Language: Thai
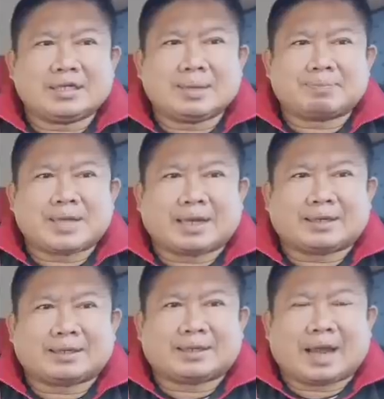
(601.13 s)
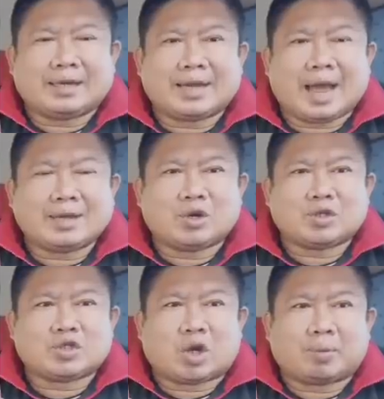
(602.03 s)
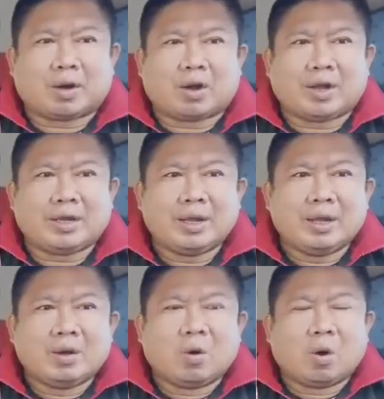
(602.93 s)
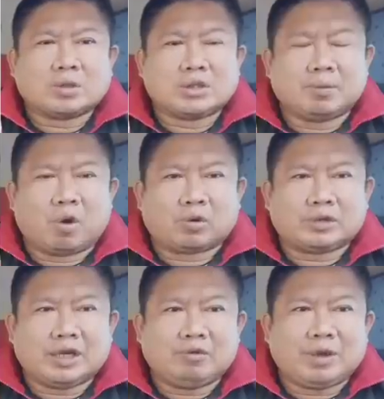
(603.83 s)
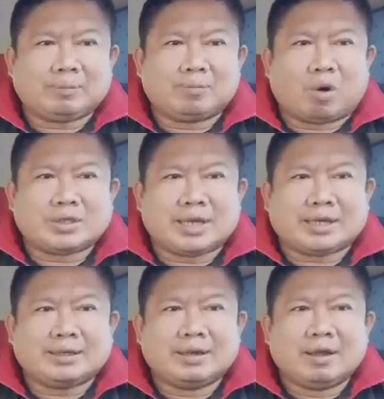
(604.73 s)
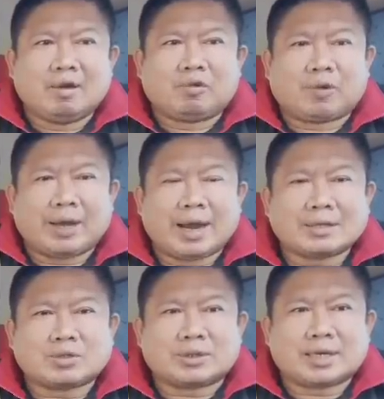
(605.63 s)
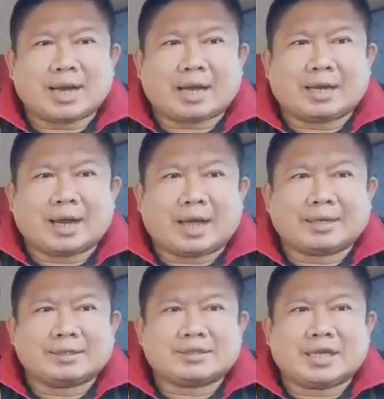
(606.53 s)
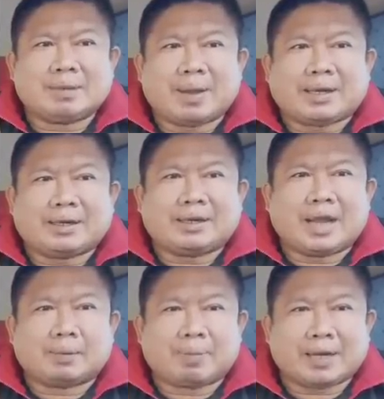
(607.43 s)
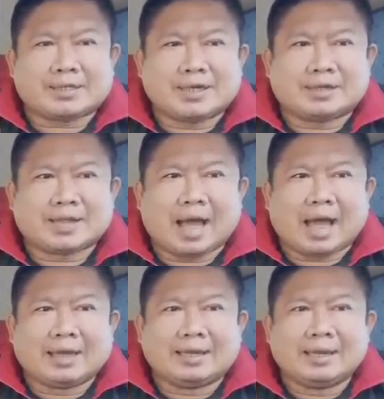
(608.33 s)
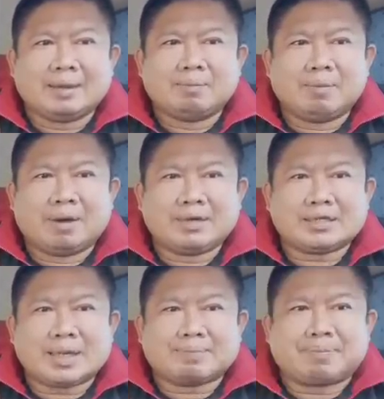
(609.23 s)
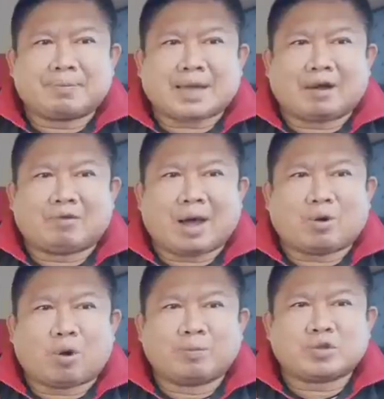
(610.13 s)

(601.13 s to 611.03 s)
17กันยายน2566 ที่วิกหมอชิดไวยล่าสุดชนะคะแนนสิงเพชร เดชเพชรสิงใต้เมื่อวันที่ 10ธันวาคม